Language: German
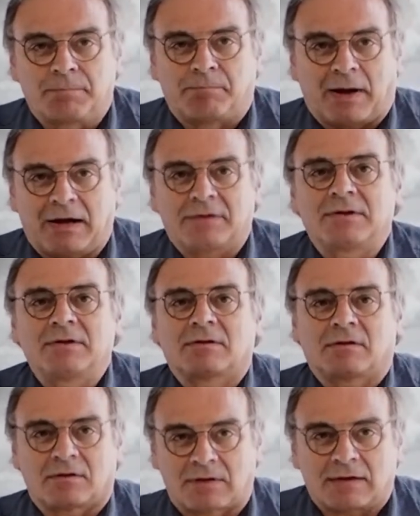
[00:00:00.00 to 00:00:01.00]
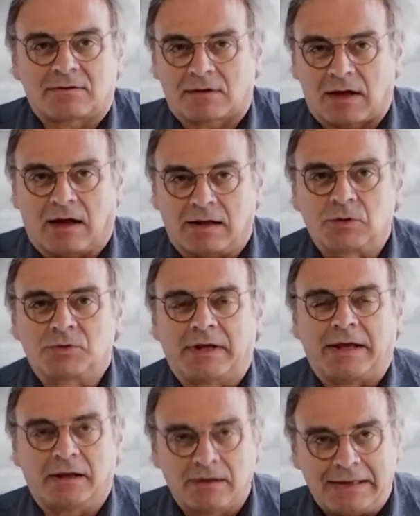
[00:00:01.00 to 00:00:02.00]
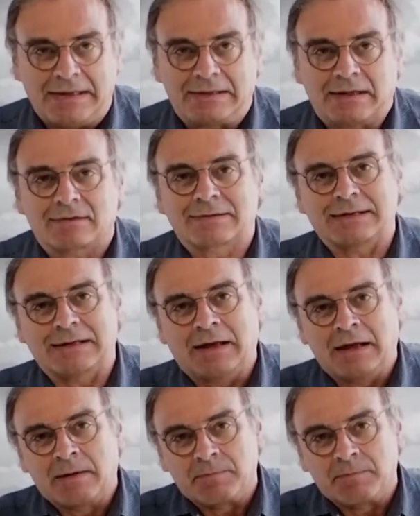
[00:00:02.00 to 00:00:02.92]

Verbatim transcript: Basis der Satzerhaltung der Energie, dass die